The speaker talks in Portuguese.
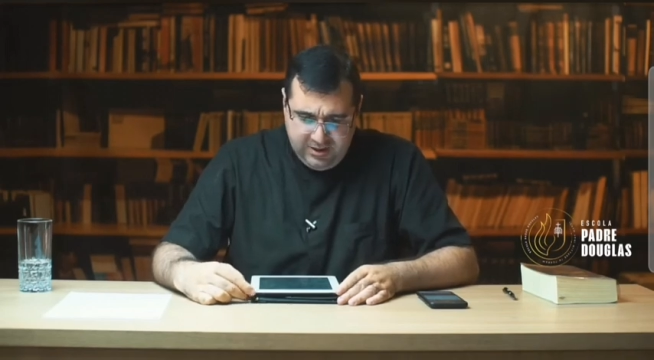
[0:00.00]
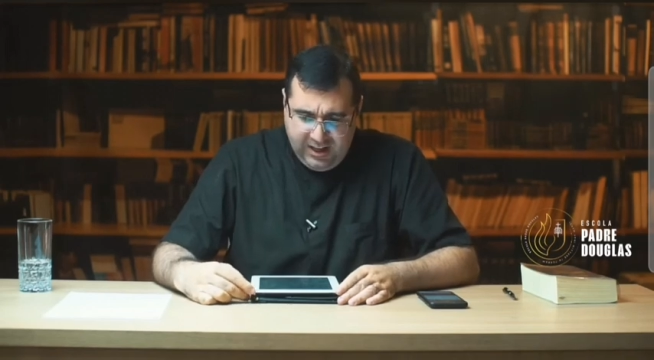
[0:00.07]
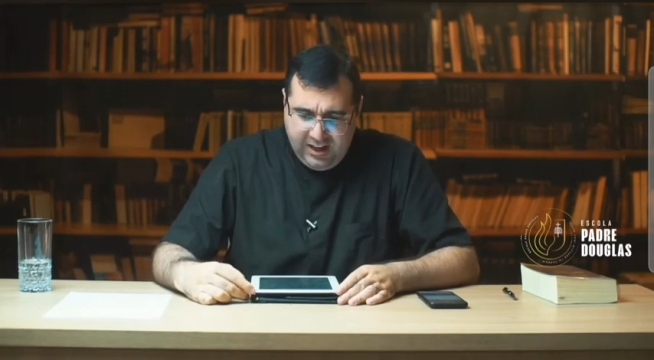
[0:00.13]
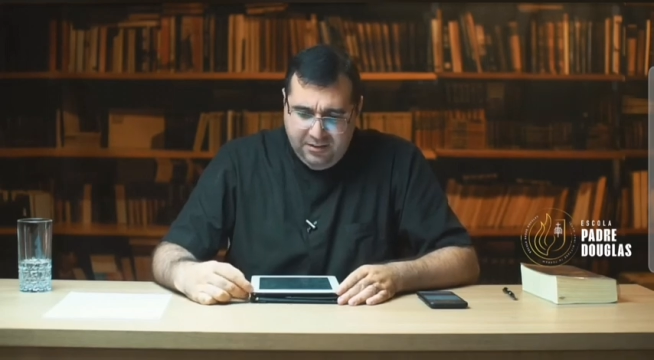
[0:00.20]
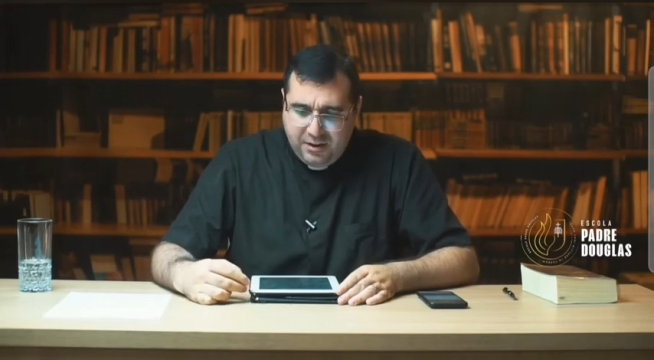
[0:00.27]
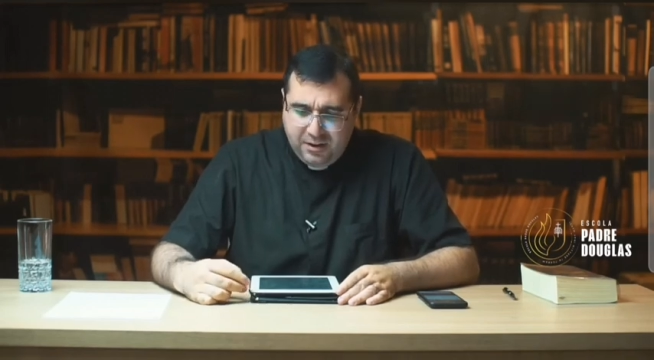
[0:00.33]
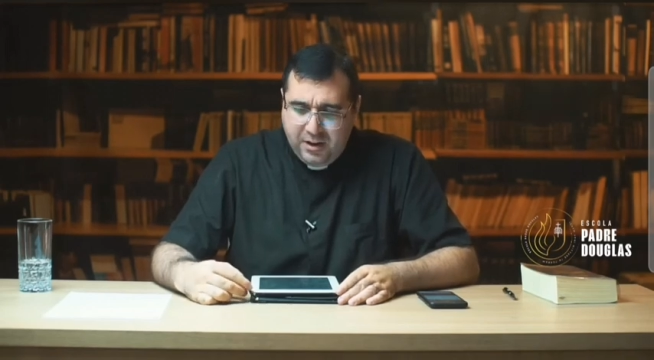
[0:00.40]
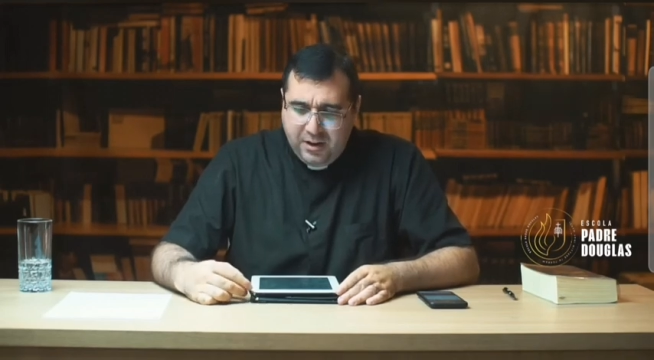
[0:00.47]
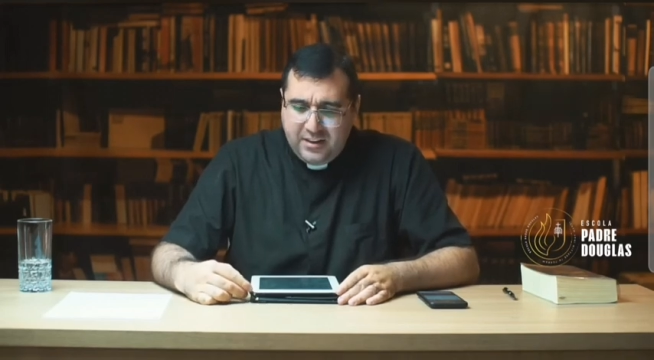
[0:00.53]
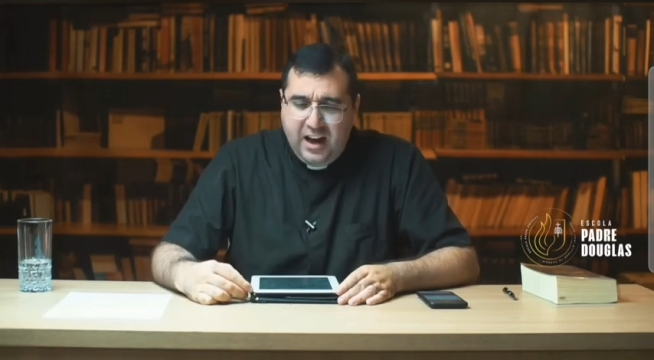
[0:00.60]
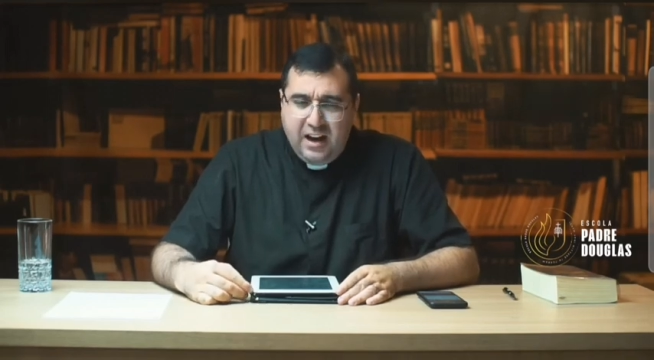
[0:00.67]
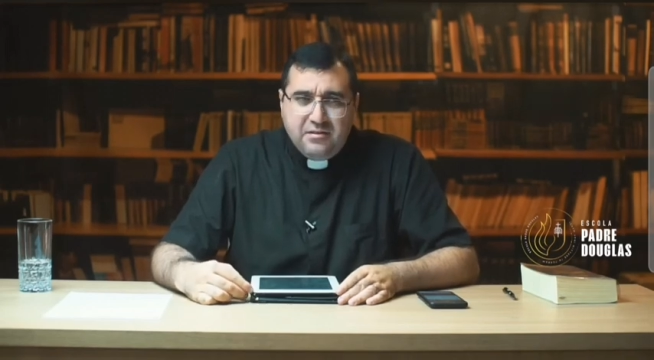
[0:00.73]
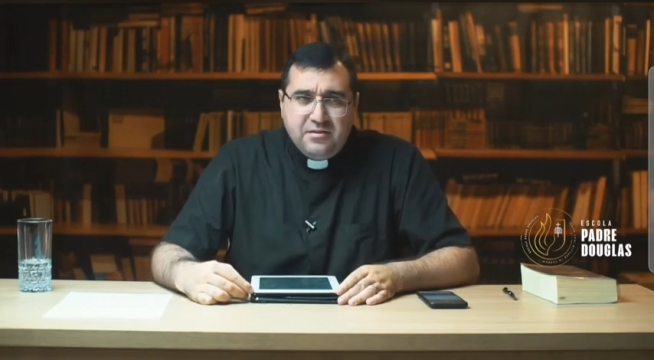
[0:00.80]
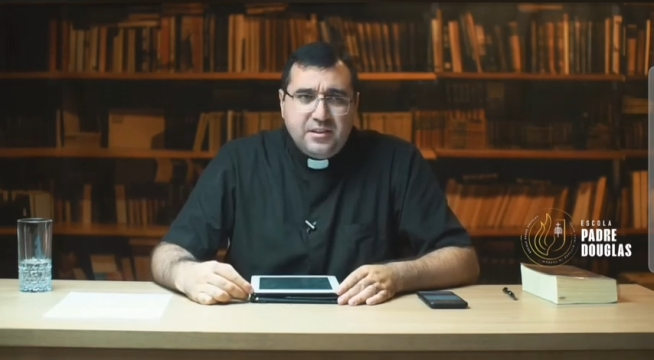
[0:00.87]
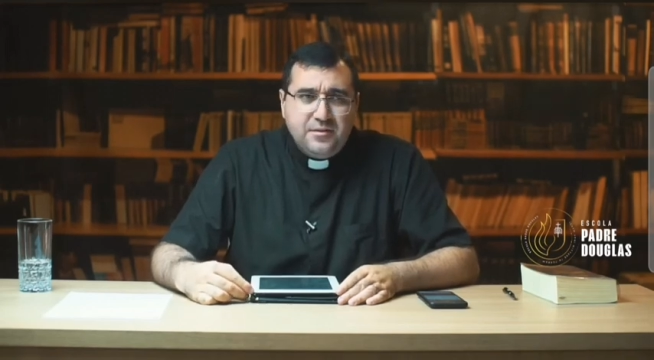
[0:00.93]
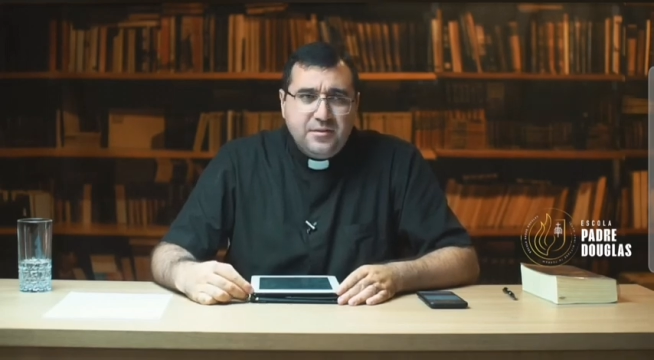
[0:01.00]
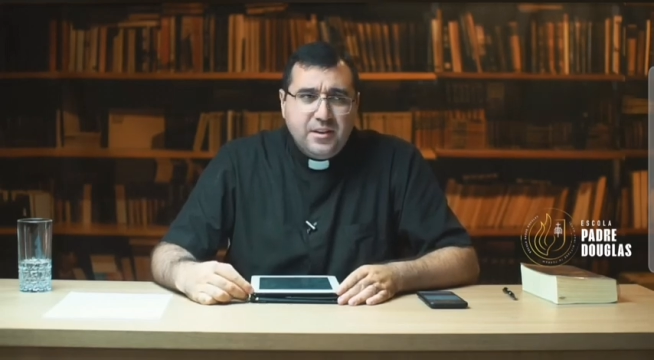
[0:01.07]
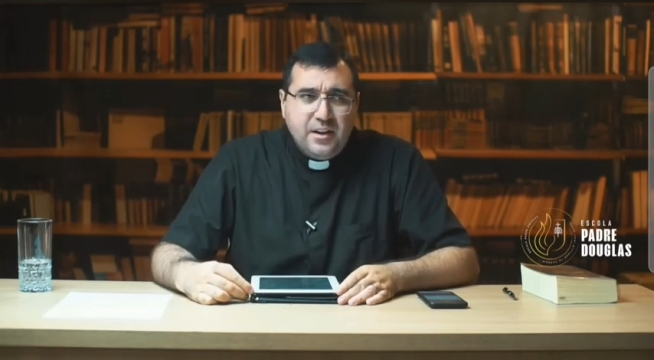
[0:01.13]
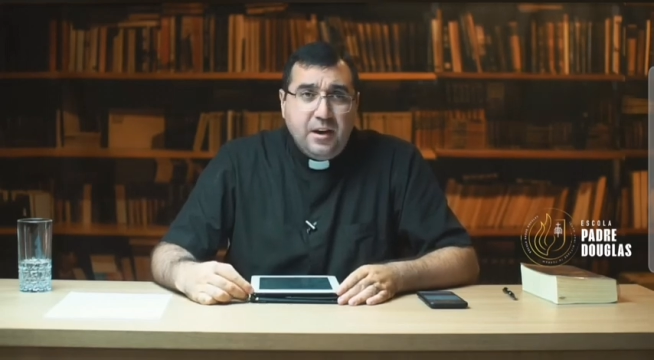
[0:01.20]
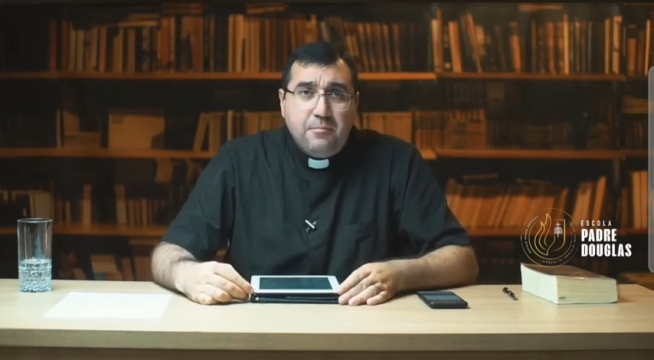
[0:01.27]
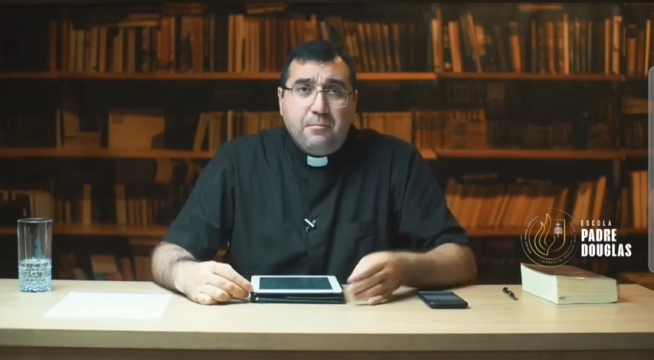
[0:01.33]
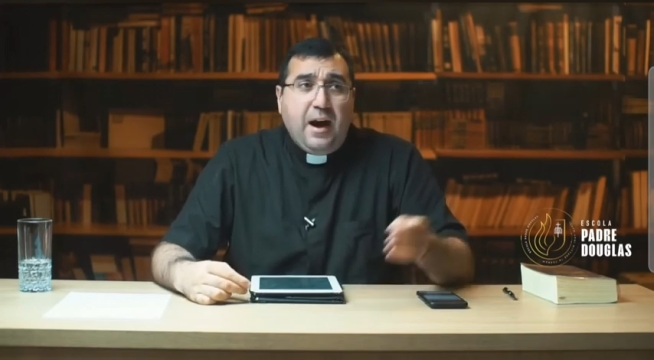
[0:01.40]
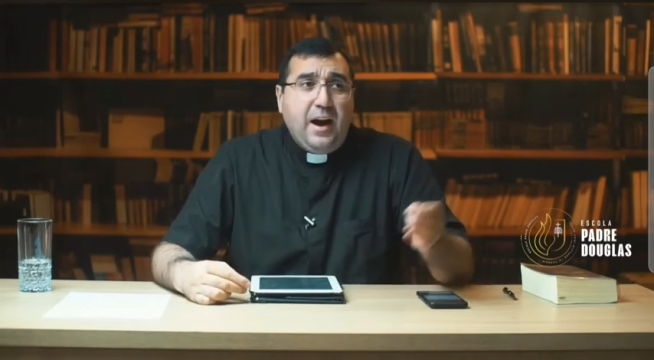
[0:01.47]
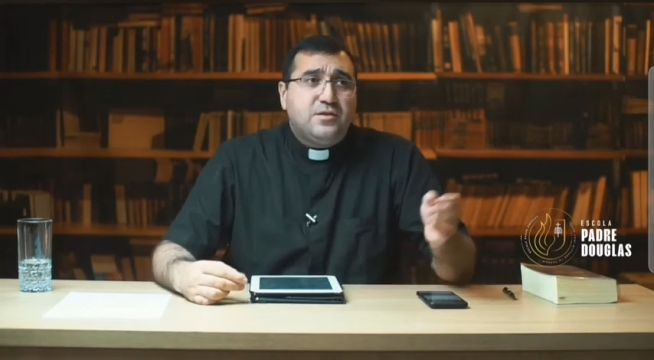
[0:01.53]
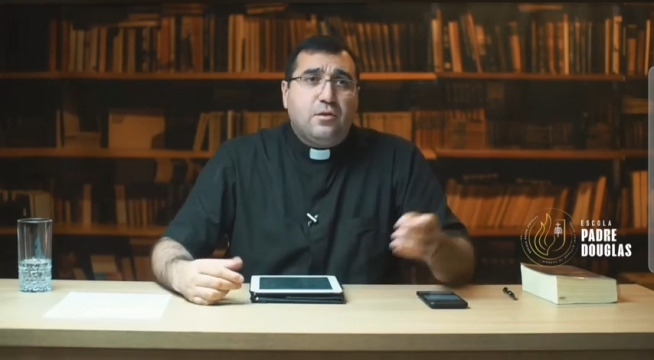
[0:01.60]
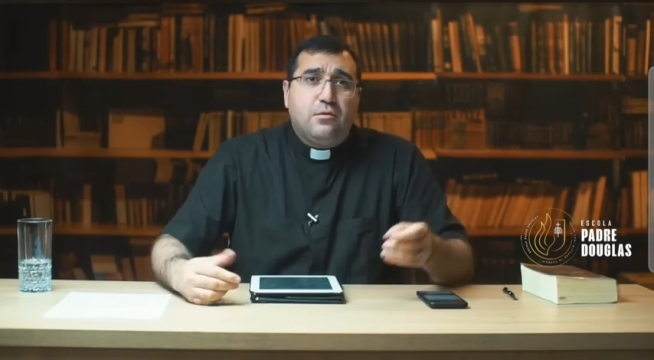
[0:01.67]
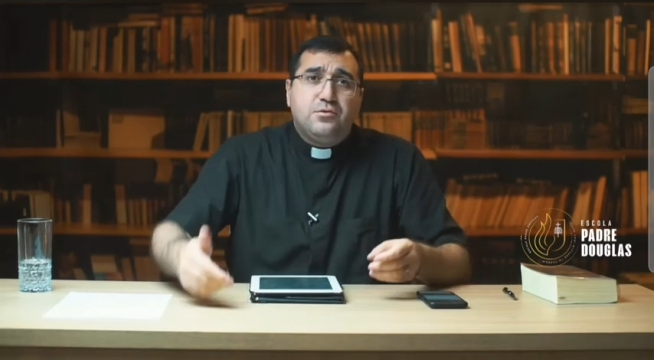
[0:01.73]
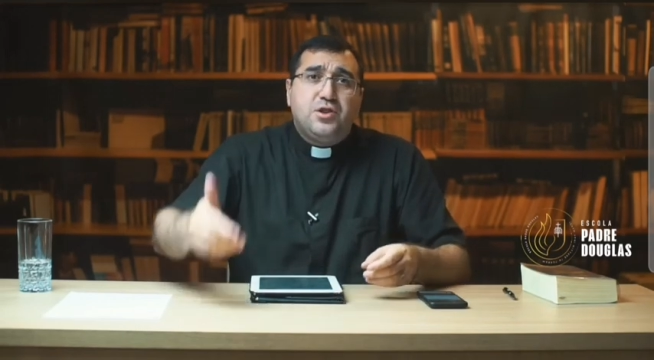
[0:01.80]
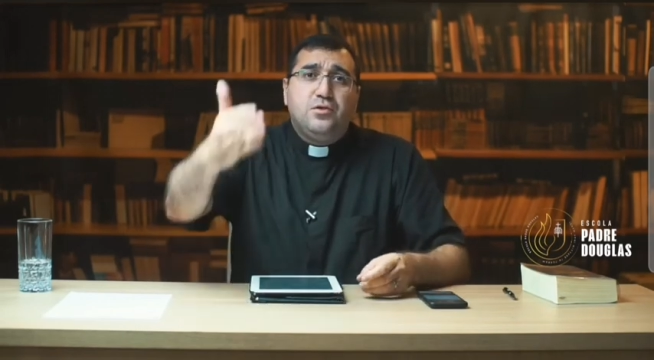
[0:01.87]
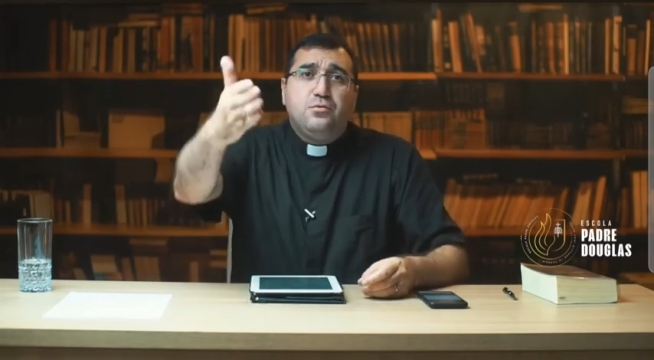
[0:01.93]
que ela frequentava, mas
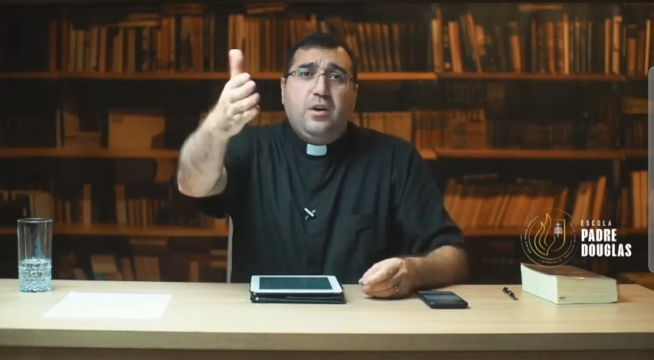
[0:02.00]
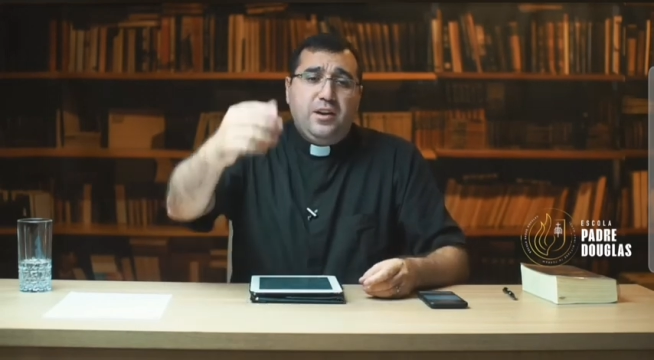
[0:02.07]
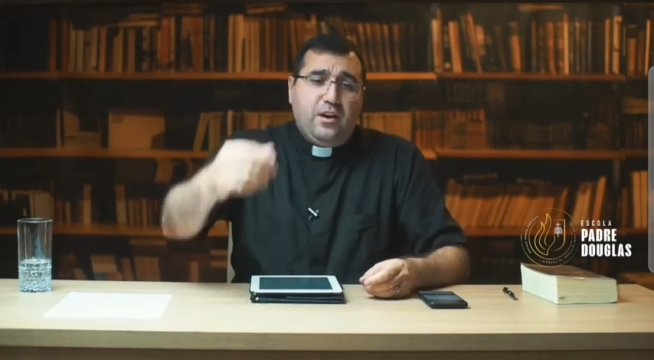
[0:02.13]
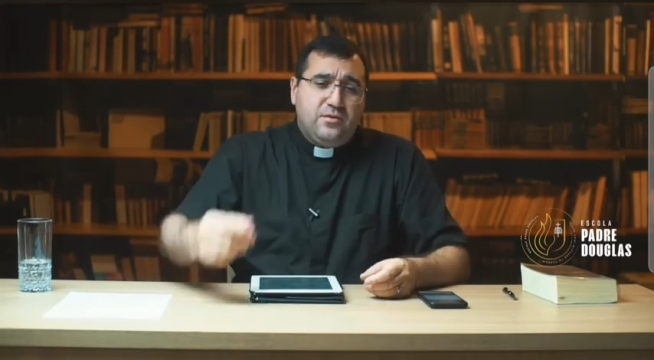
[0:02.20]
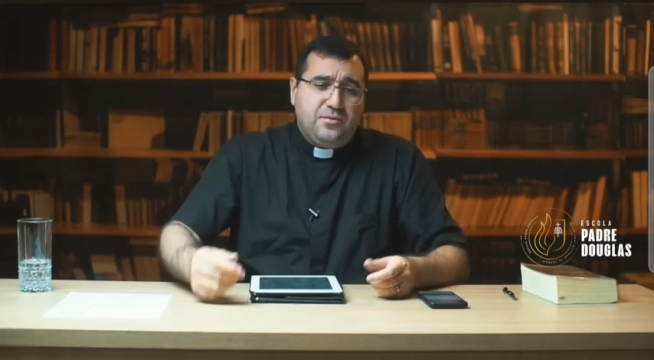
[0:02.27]
continua aí,